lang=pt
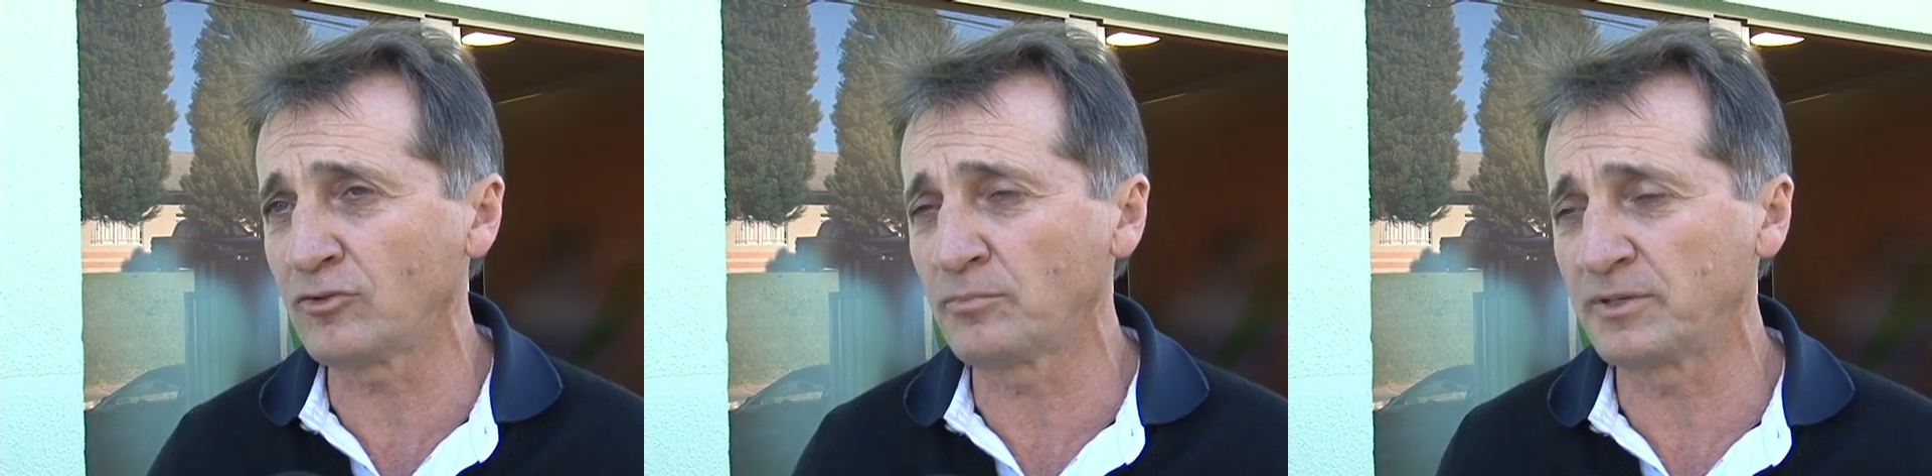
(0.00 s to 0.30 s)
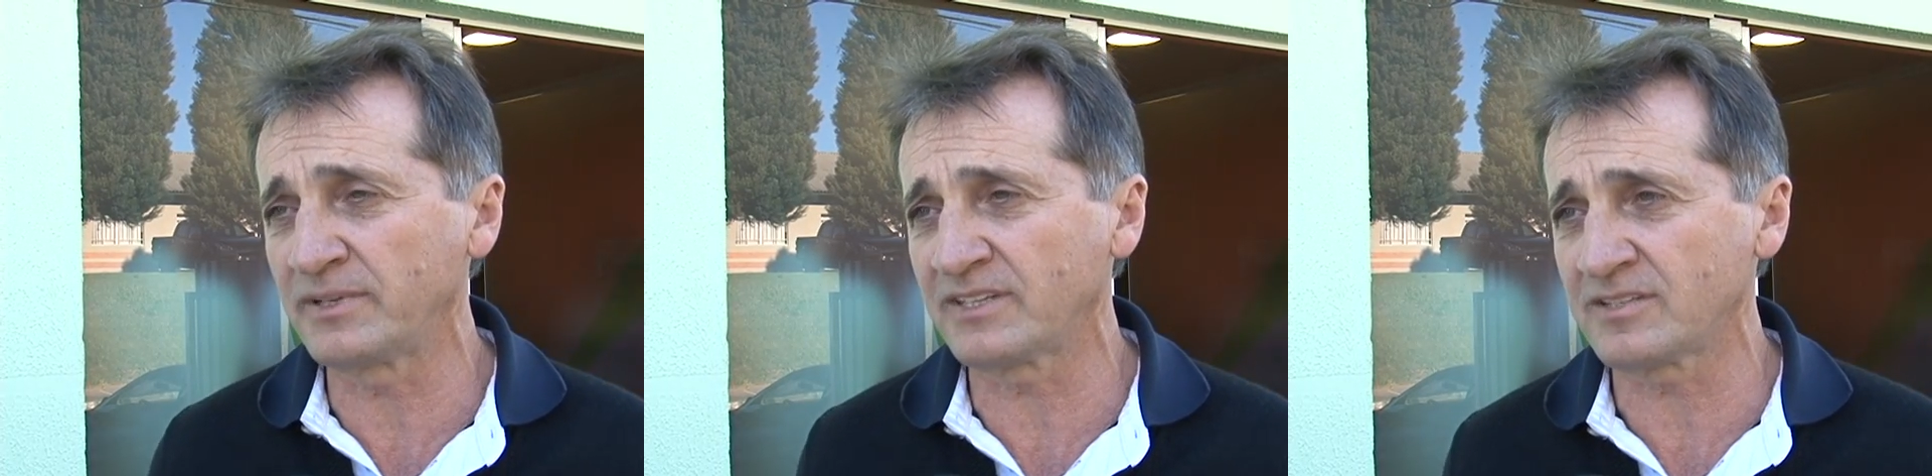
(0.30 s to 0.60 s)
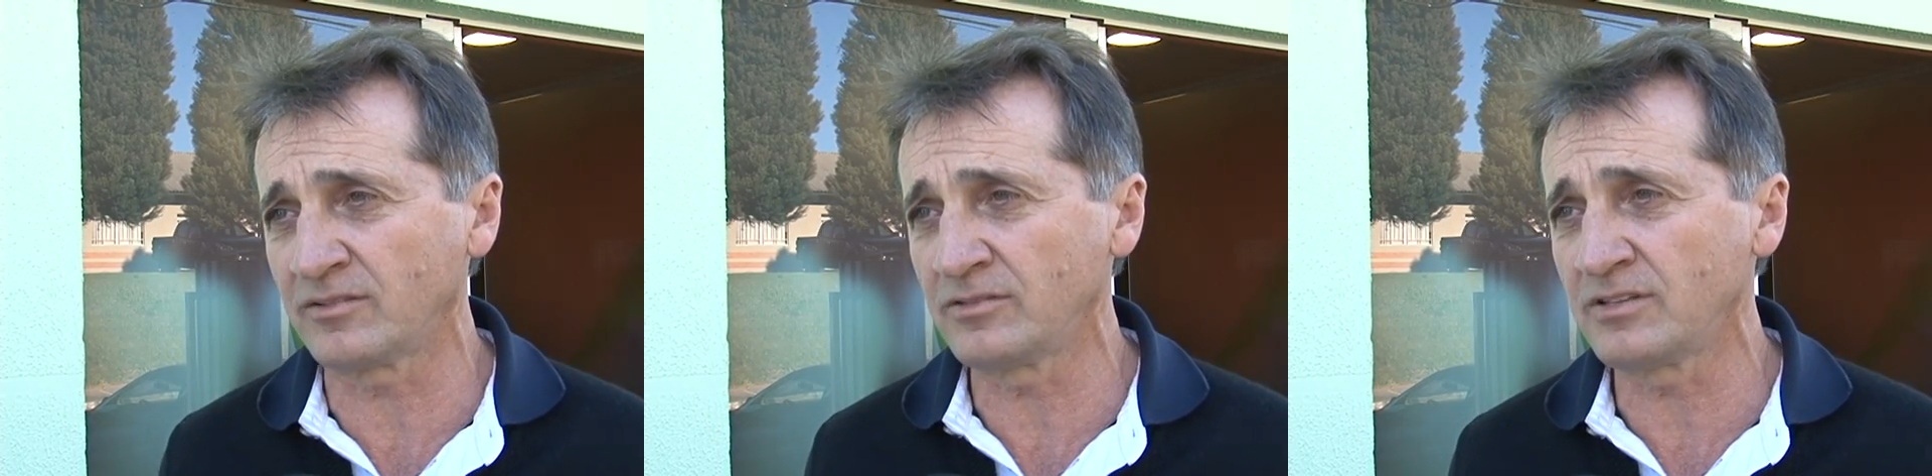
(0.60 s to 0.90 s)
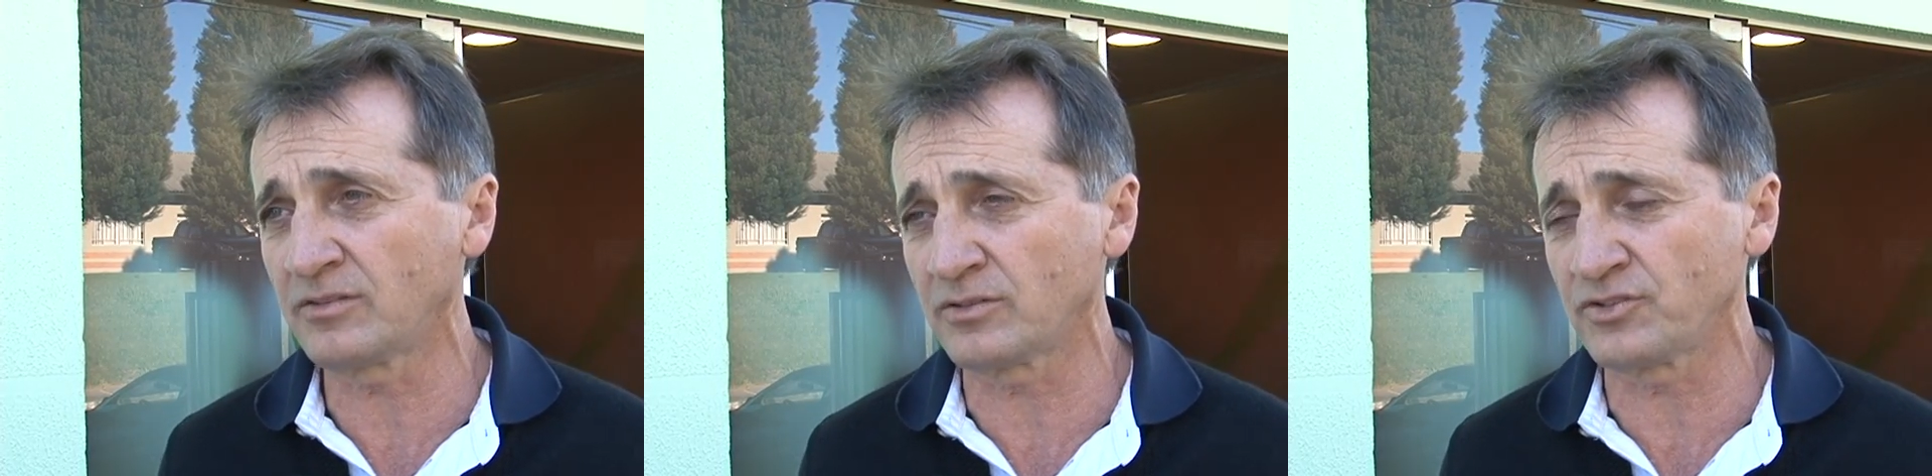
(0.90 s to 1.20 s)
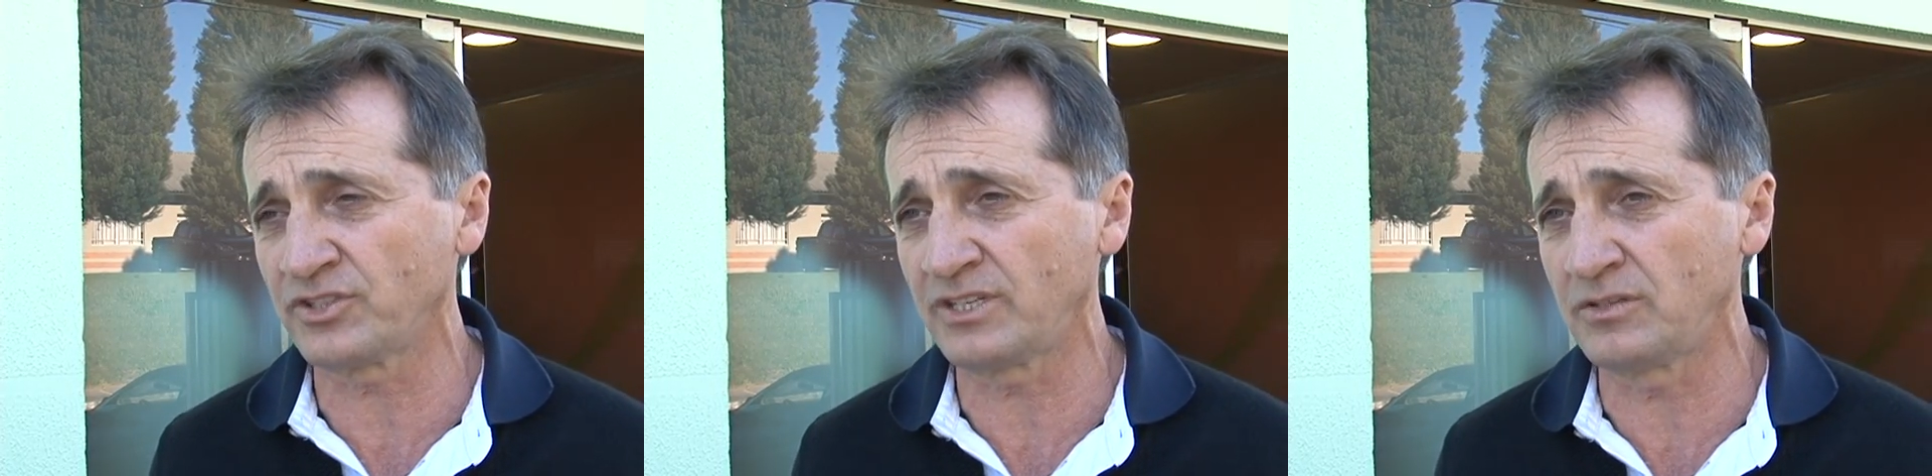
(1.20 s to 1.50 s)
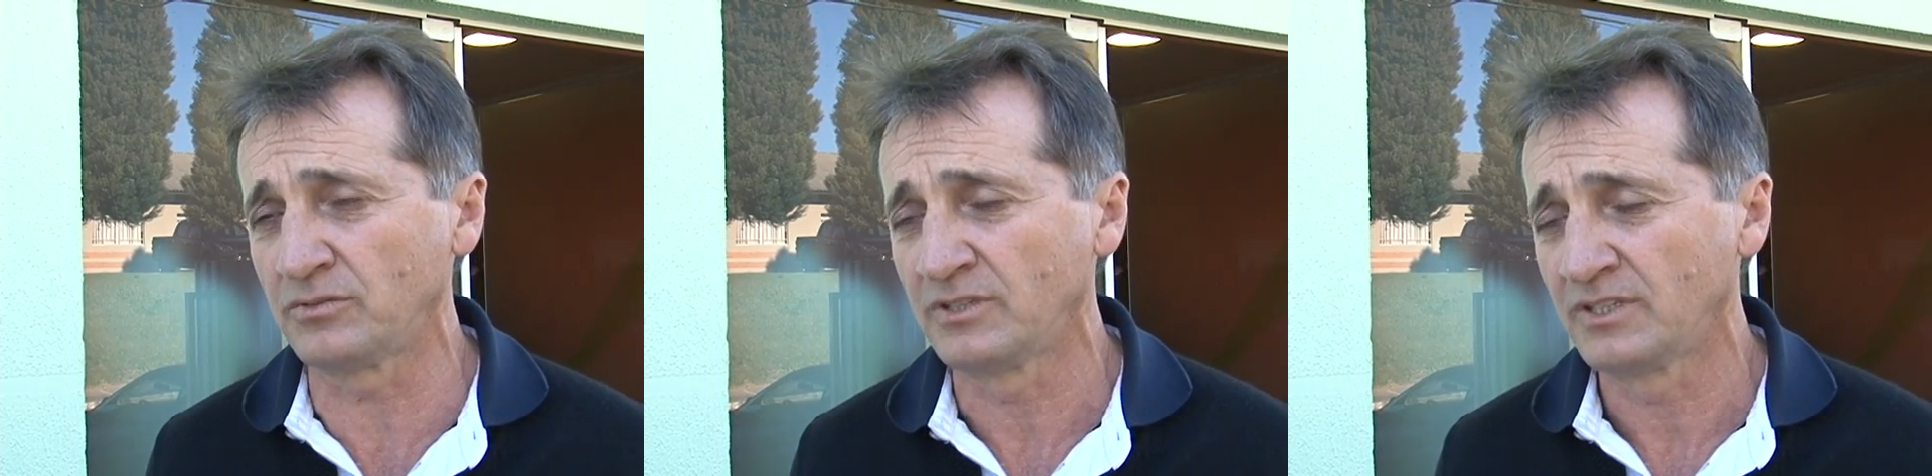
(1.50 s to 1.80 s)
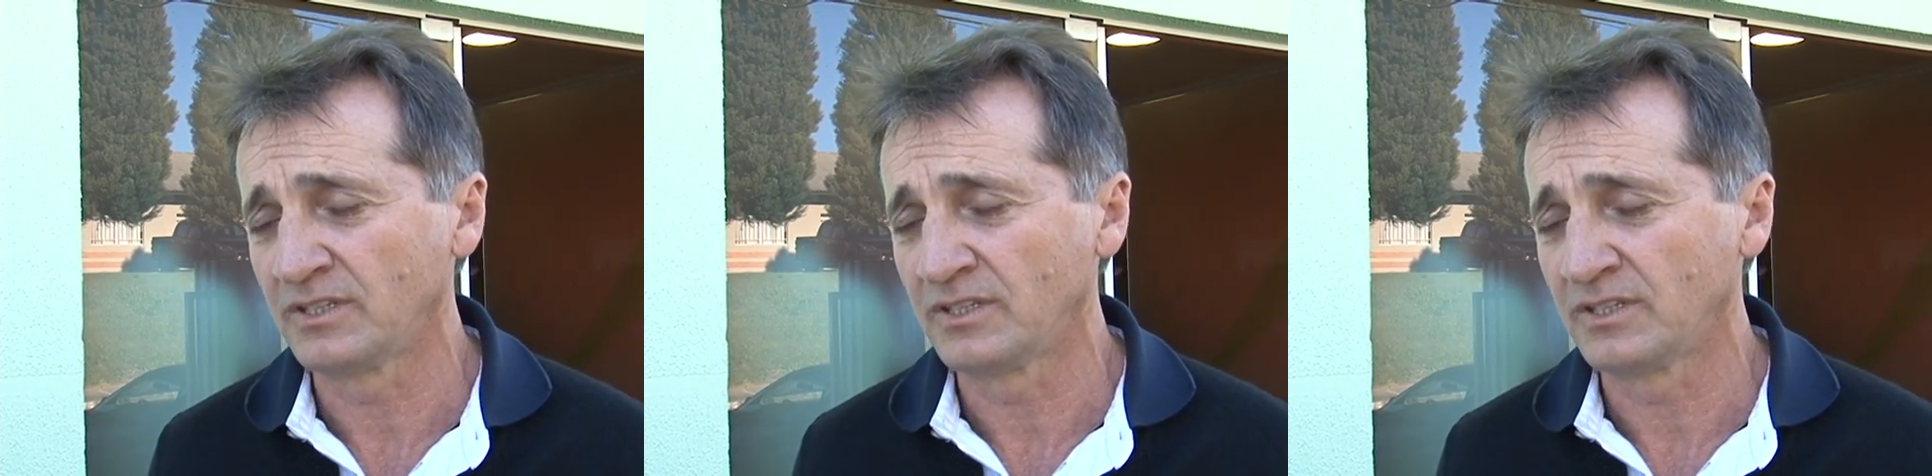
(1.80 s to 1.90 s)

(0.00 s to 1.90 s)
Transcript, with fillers: complementação de nitrogênio